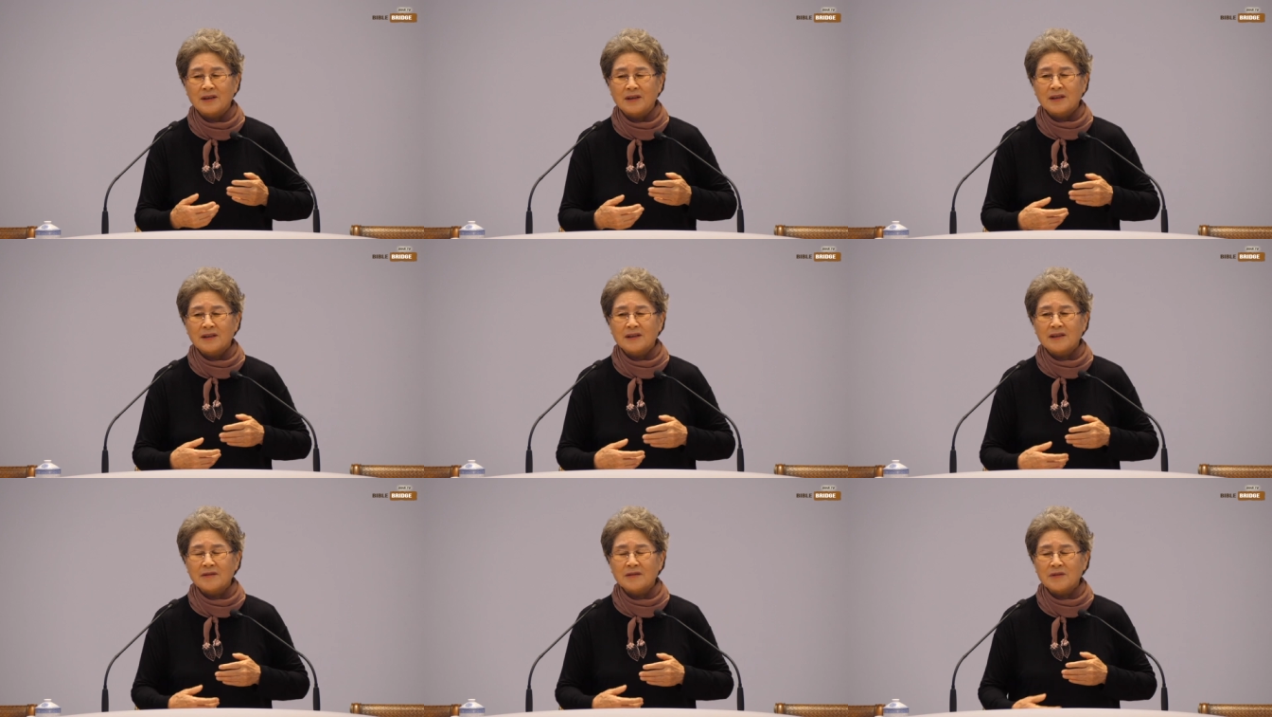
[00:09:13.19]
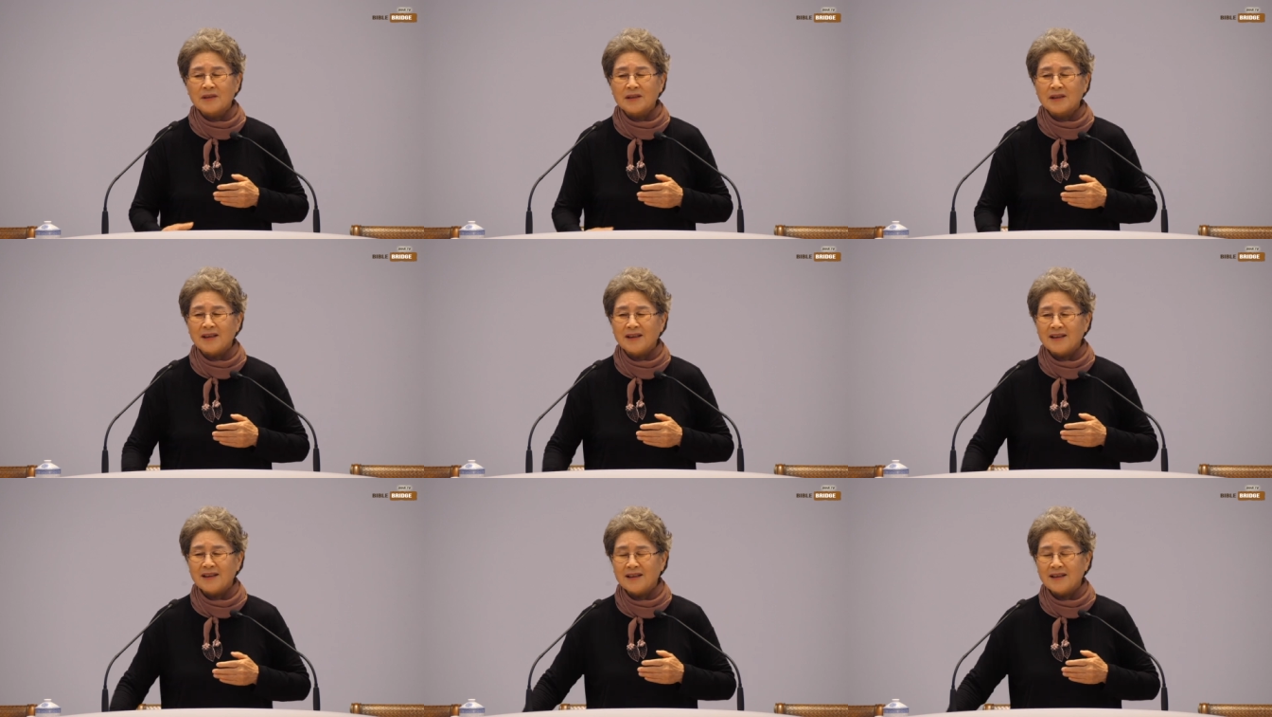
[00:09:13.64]
그러니
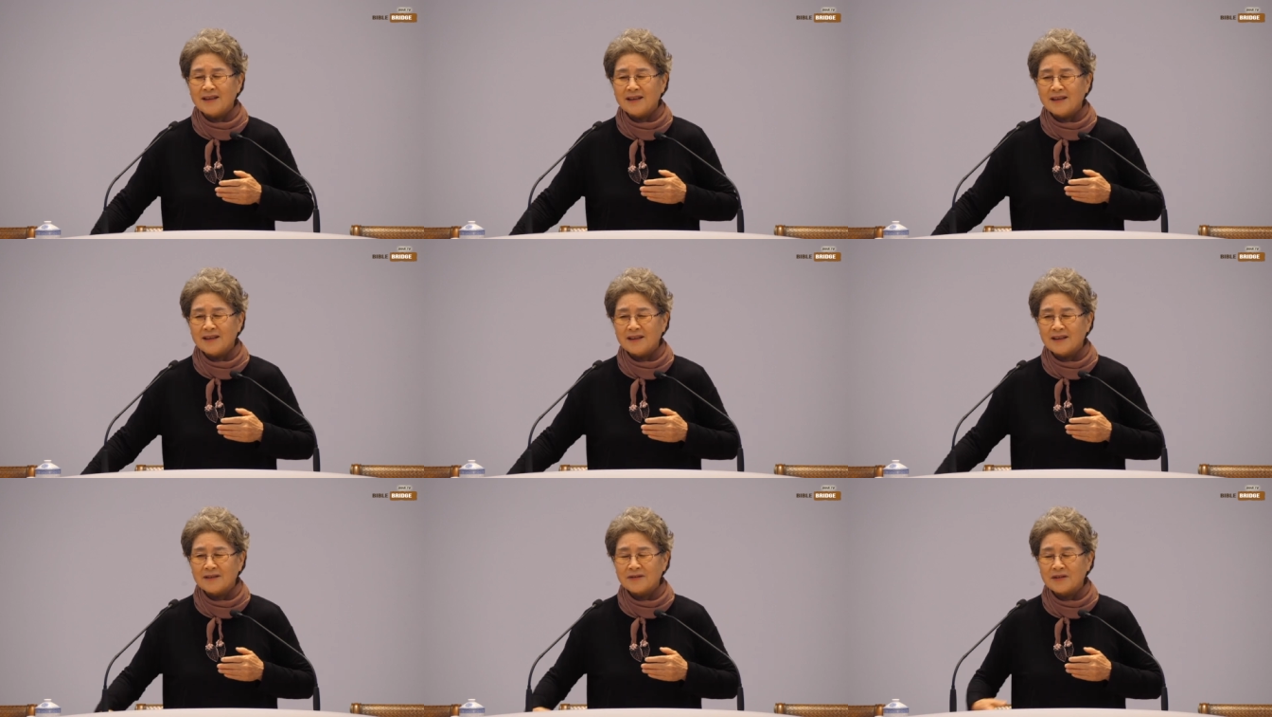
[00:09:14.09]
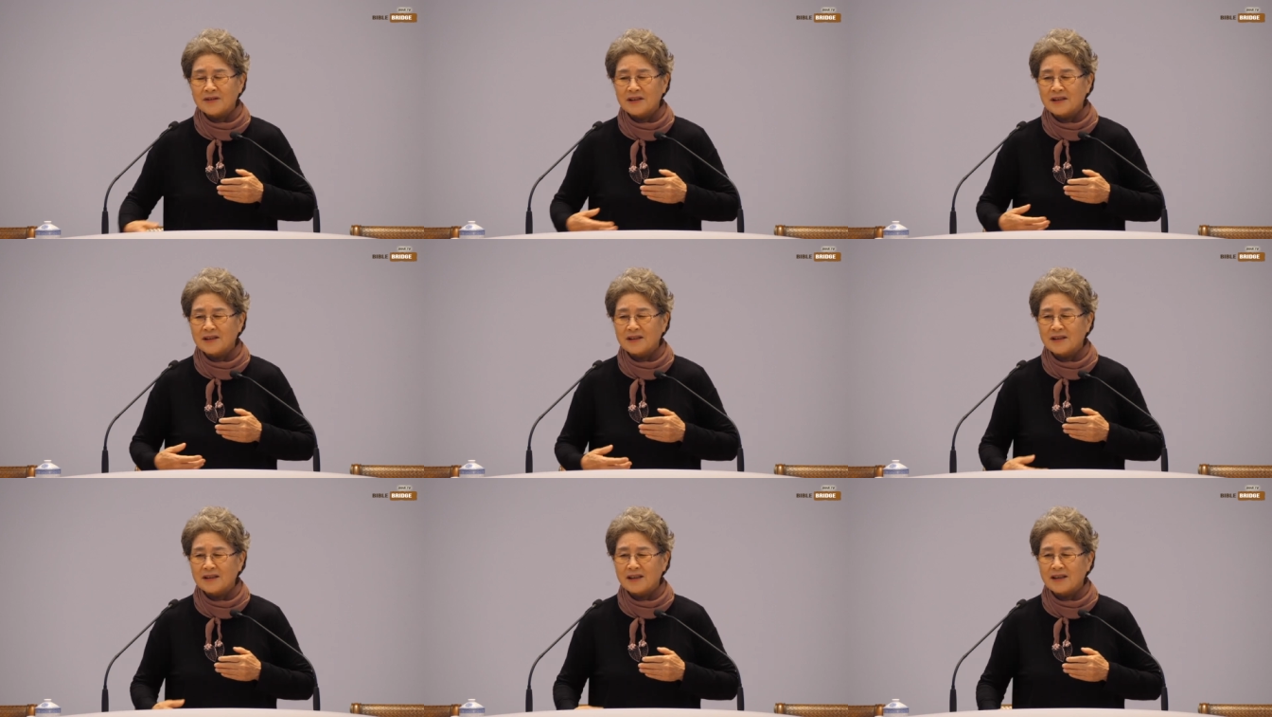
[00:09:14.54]
자꾸
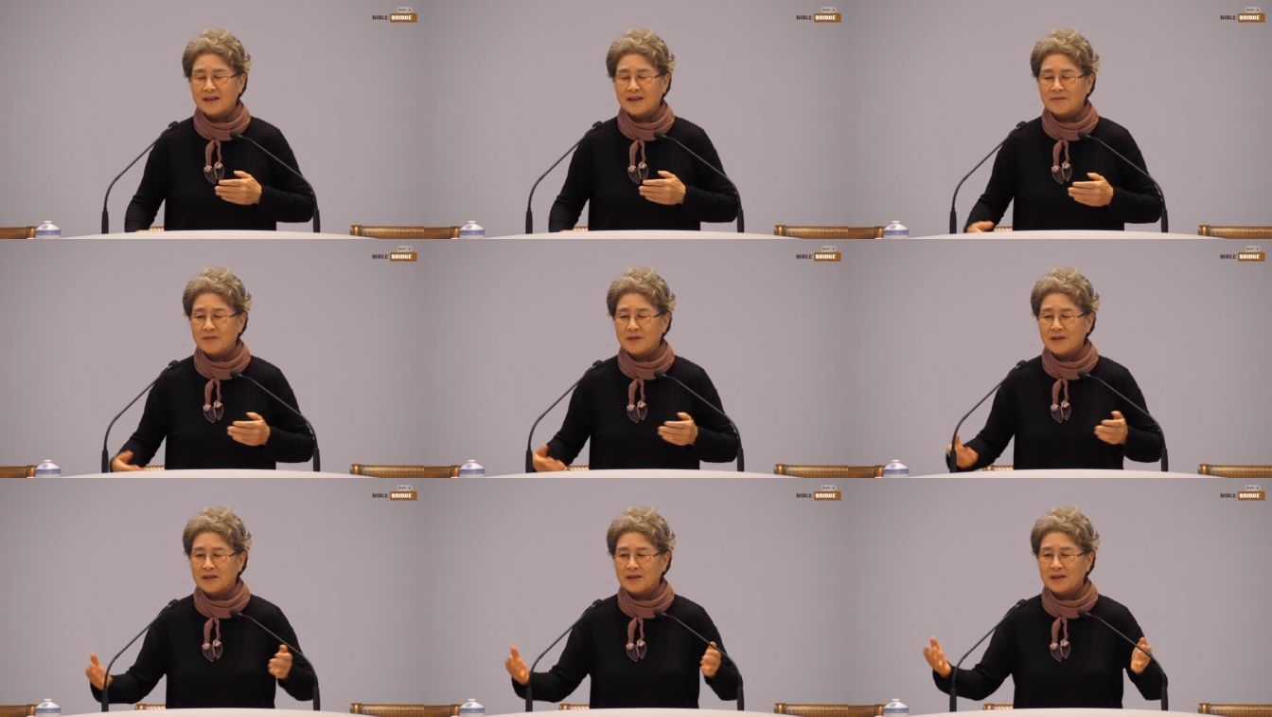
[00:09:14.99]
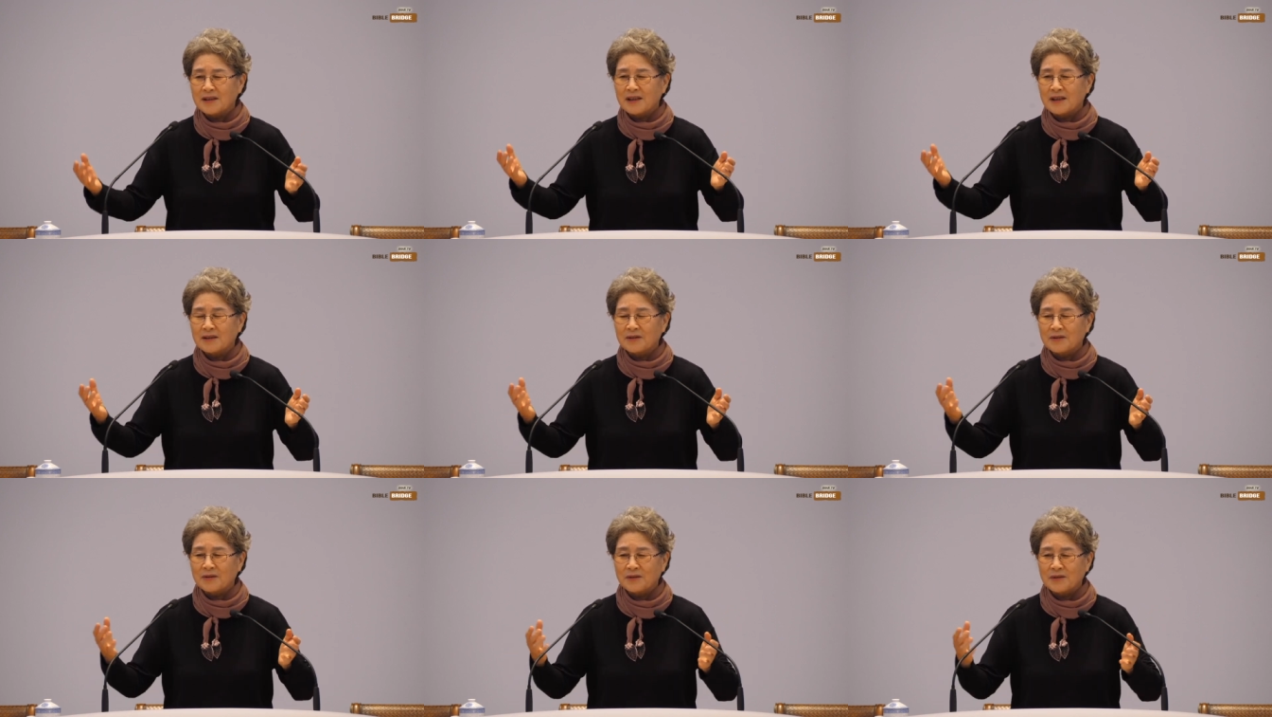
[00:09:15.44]
썩어 나가면서
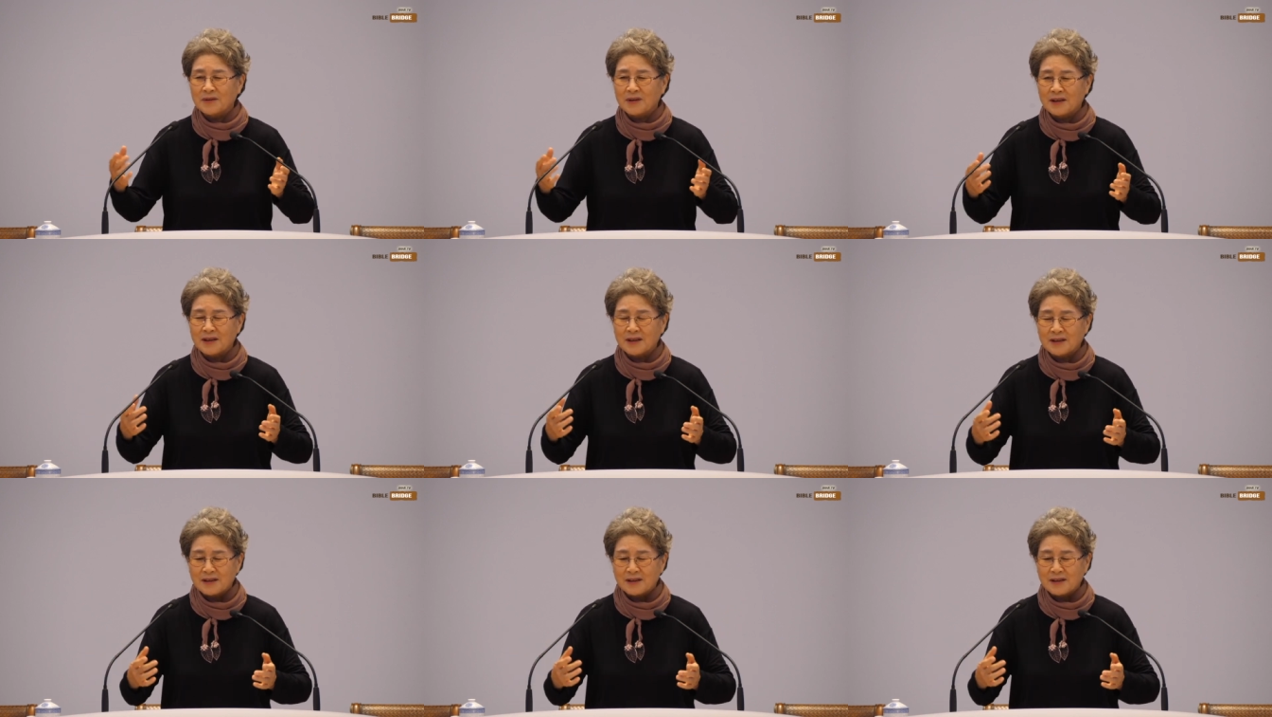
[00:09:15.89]
장 속에